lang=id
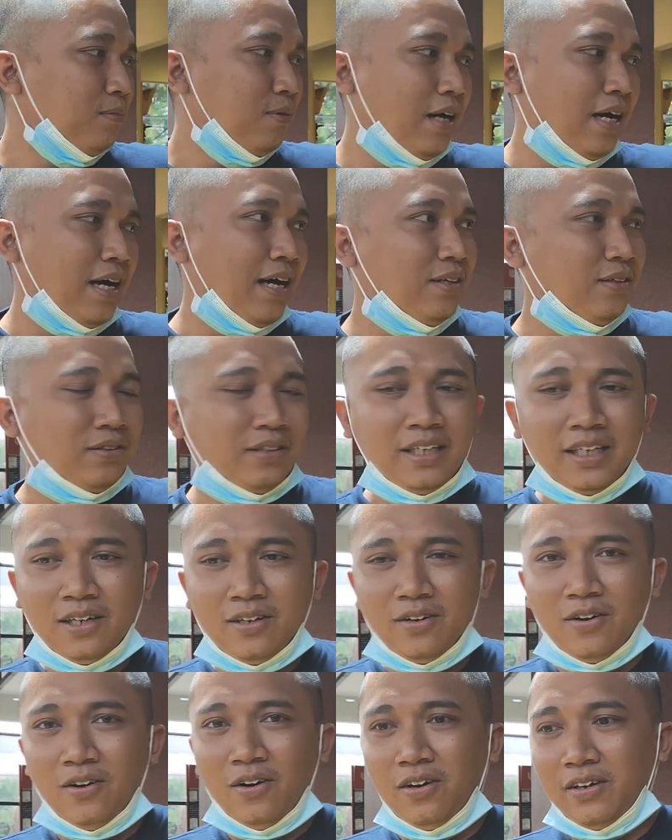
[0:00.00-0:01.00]
waduh ini
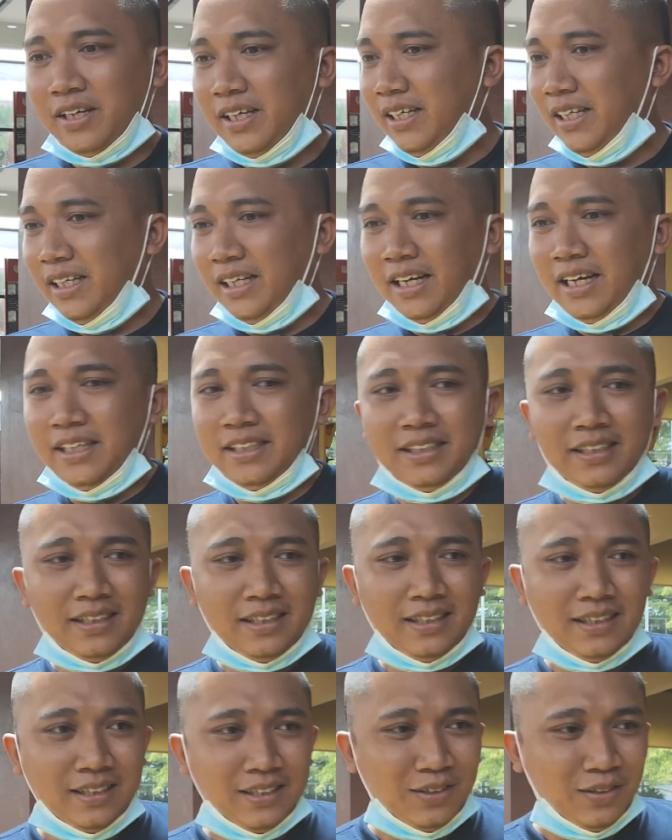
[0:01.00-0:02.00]
gokil nih
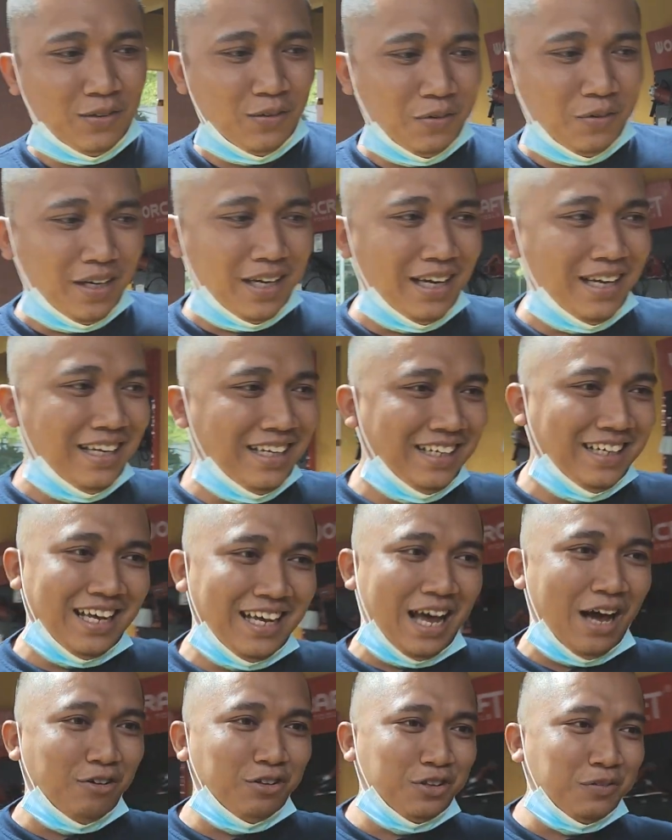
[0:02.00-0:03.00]
guys gua
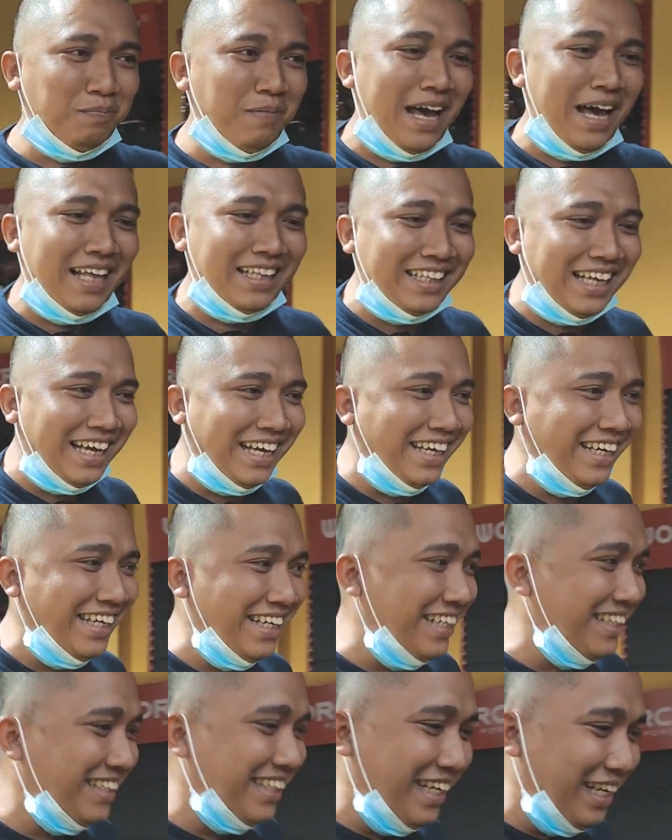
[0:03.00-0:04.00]
haus mata
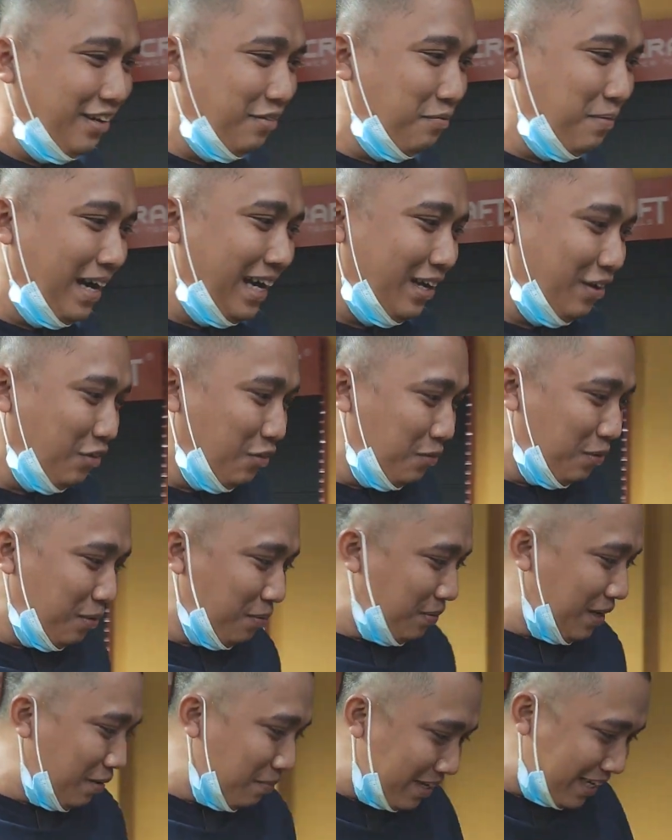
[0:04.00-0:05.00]
kayaknya di sini gua bakal
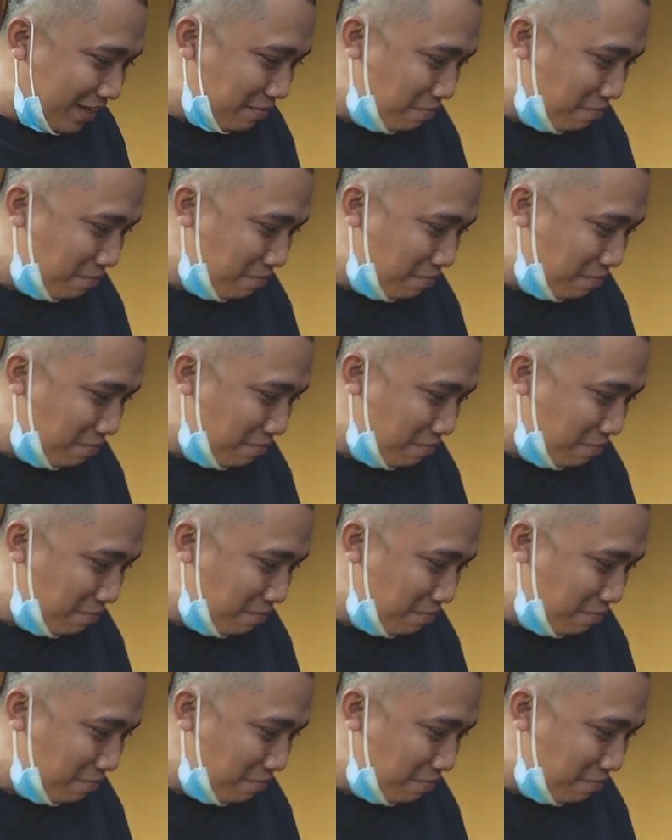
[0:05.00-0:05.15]
gua beli